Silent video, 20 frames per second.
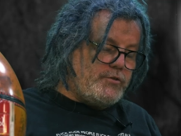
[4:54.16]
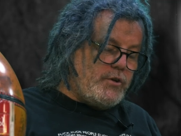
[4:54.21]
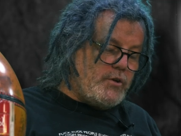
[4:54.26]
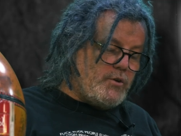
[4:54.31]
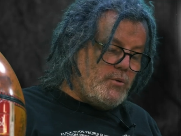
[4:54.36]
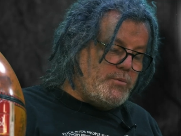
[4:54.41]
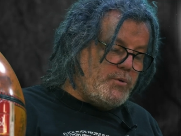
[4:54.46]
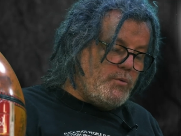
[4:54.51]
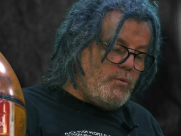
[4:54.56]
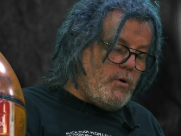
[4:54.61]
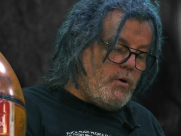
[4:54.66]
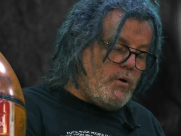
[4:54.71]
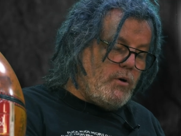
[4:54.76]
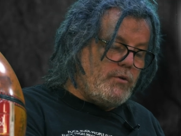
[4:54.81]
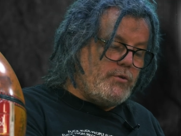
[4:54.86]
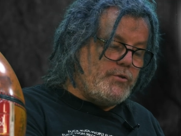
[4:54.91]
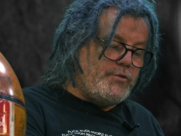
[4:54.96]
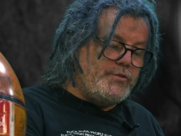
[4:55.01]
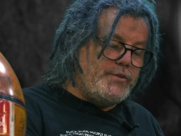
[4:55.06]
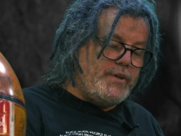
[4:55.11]
się
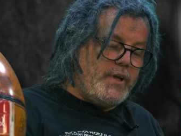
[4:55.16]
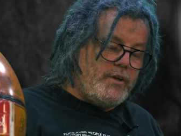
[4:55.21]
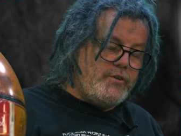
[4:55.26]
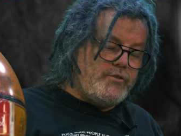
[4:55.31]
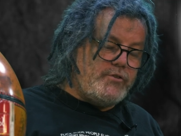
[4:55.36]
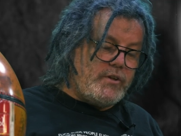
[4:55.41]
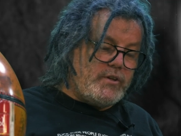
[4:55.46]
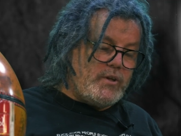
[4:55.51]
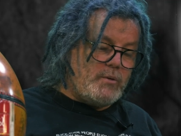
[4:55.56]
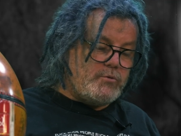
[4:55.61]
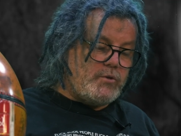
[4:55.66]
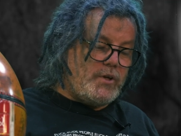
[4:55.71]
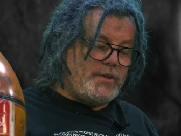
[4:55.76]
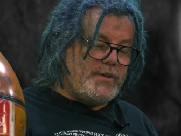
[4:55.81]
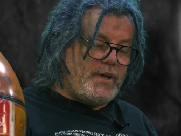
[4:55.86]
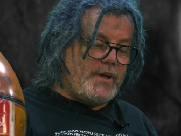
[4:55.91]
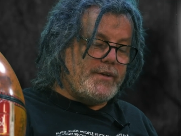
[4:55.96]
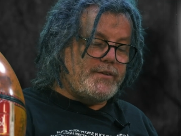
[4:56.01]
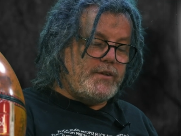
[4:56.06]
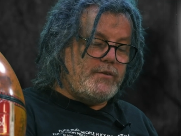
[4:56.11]
robiło zdjęcie na
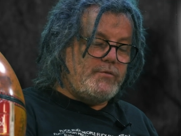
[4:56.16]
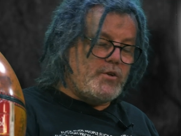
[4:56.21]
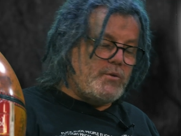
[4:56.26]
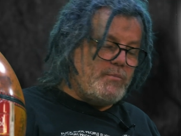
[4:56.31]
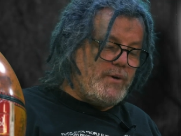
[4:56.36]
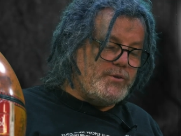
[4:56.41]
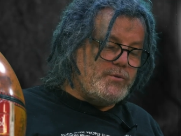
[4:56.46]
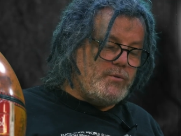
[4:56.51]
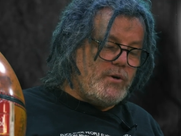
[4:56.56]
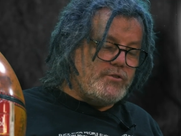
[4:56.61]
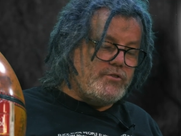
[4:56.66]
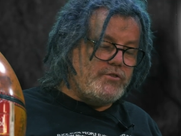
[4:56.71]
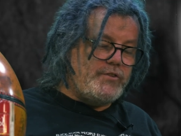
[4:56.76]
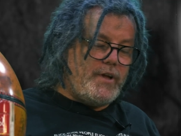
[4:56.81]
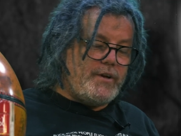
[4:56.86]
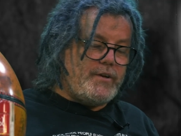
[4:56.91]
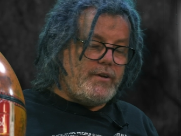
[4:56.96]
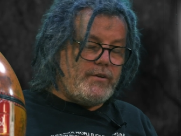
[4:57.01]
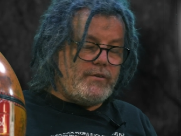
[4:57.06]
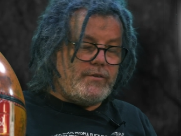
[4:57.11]
przykład kartki formatu
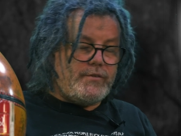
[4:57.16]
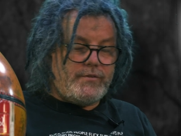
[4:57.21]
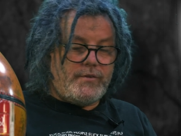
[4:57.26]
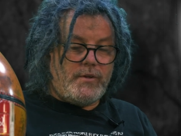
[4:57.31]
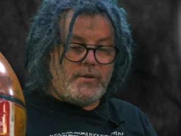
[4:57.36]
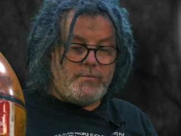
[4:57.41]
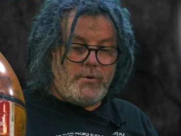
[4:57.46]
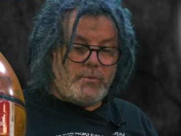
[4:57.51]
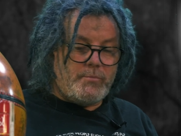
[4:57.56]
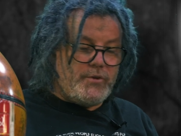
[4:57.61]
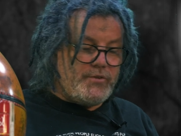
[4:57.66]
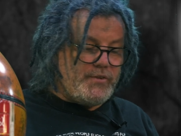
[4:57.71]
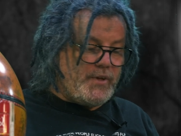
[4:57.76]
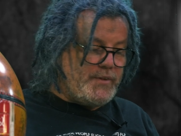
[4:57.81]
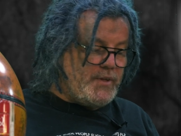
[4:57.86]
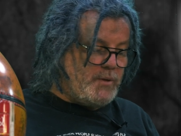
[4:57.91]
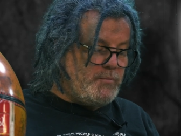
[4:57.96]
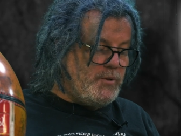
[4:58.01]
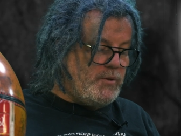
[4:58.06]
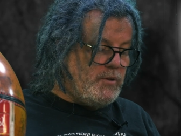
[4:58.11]
A4 z
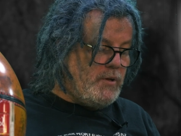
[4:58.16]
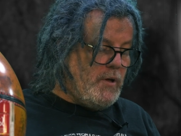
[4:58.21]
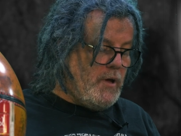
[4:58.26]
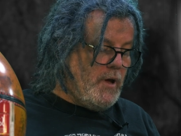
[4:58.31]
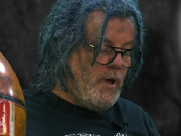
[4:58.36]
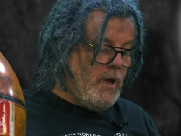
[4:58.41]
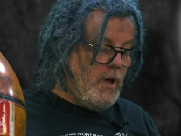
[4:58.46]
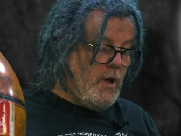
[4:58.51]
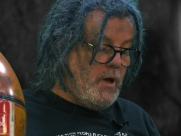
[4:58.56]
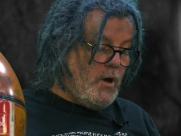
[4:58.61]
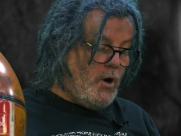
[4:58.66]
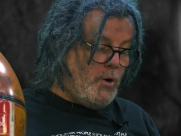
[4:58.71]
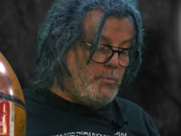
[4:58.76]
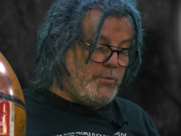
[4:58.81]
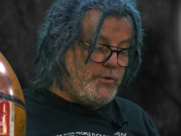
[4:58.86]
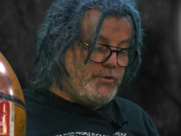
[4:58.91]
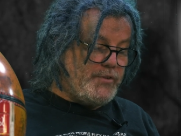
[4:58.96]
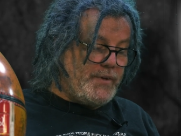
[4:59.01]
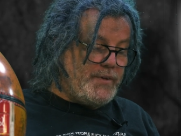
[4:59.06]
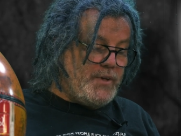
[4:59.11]
opisanymi,
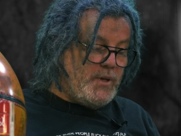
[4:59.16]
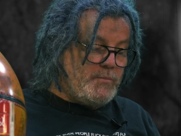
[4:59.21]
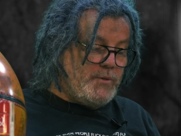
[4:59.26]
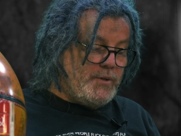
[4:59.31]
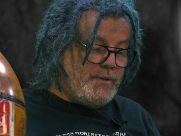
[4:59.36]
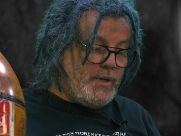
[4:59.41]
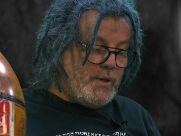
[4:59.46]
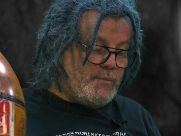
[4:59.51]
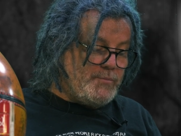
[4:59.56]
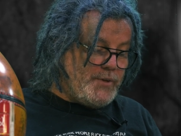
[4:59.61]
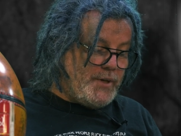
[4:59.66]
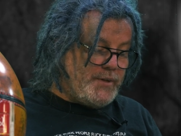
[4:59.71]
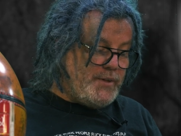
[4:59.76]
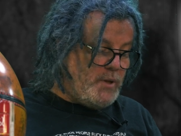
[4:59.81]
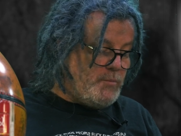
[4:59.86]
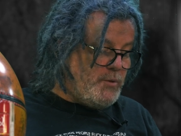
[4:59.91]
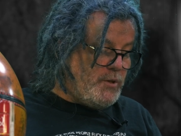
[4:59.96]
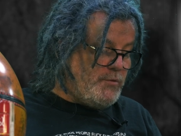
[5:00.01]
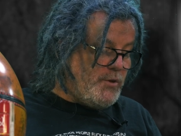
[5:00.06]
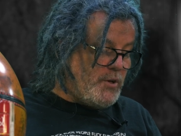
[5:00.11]
opisanymi tam
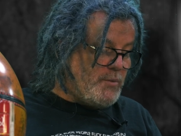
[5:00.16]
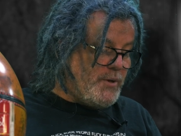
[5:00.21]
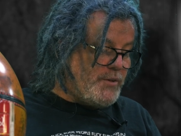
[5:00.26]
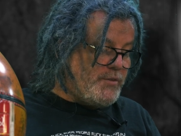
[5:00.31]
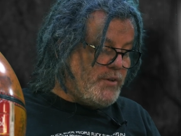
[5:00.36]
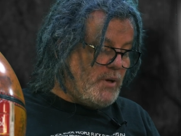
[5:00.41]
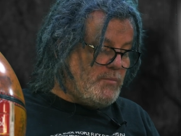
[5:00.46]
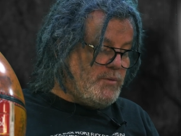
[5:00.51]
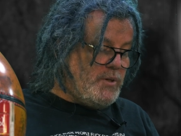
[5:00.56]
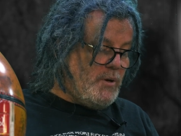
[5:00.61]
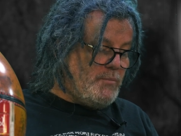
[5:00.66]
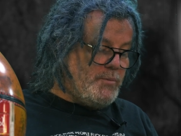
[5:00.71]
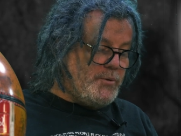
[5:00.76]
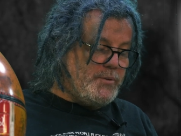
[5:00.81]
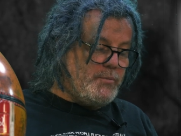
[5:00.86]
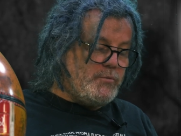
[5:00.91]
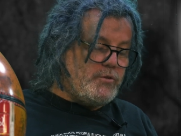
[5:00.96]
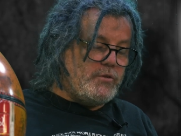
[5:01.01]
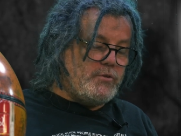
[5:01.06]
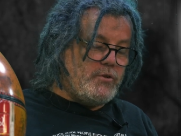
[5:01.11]
tajnymi informacjami, a
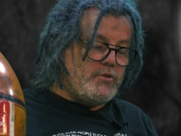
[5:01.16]
potem się